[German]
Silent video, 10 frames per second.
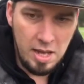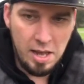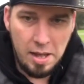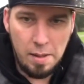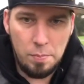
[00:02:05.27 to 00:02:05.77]

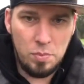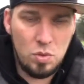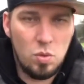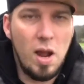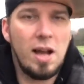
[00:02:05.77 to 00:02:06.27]
ähm,
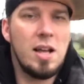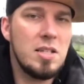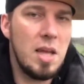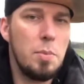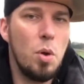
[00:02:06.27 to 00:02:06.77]
solange
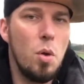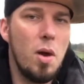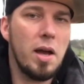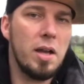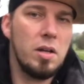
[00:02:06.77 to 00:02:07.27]
es einem
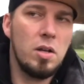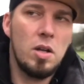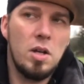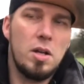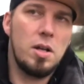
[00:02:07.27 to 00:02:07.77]
höheren
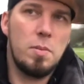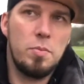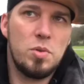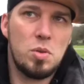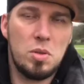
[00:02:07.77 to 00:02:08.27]

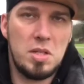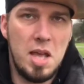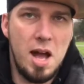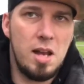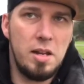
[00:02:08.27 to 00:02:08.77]
ähm,
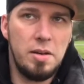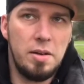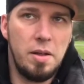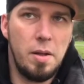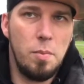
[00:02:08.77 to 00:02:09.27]

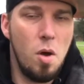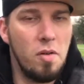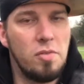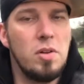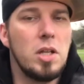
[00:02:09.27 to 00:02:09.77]
sozialen, ähm,
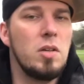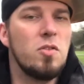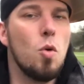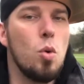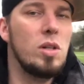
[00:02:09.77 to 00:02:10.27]

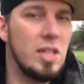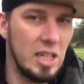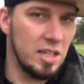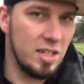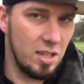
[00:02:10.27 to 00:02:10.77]
öffentlichen Wohl
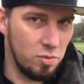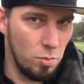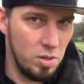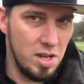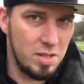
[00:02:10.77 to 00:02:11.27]
dient. Ich
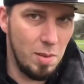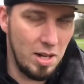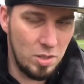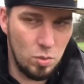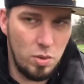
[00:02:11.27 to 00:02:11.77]
formuliere es
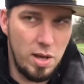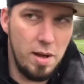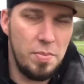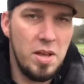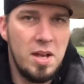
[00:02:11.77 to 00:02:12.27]
mal so, ja.